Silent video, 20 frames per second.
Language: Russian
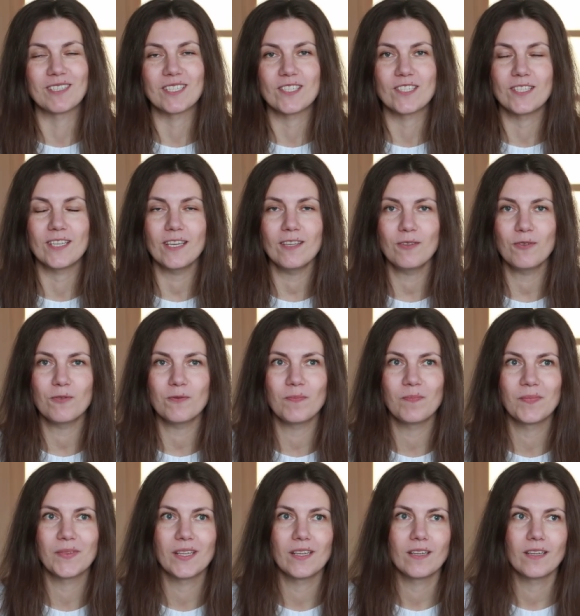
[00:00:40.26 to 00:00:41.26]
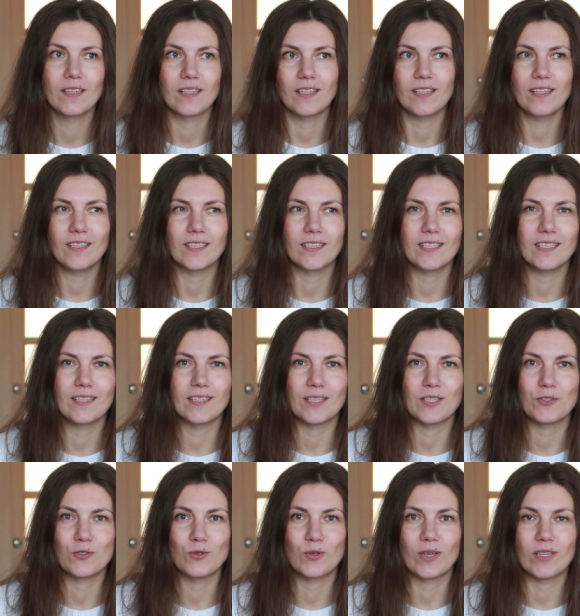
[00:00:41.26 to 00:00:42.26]
вождению и какие-то
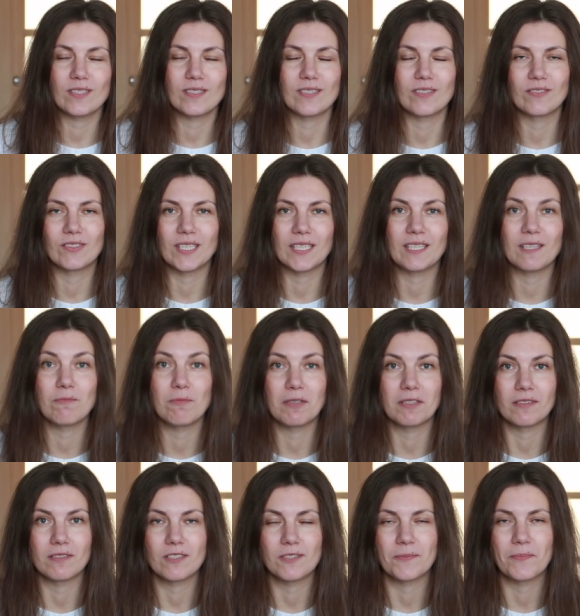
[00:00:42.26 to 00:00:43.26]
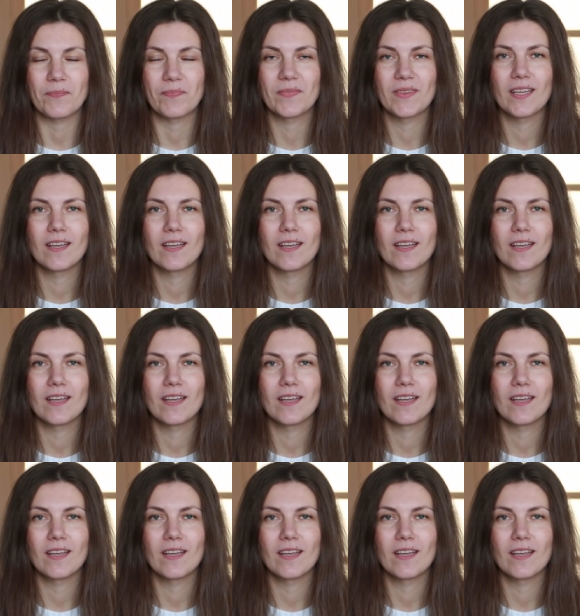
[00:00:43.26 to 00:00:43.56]
еще разные всякие мелочи.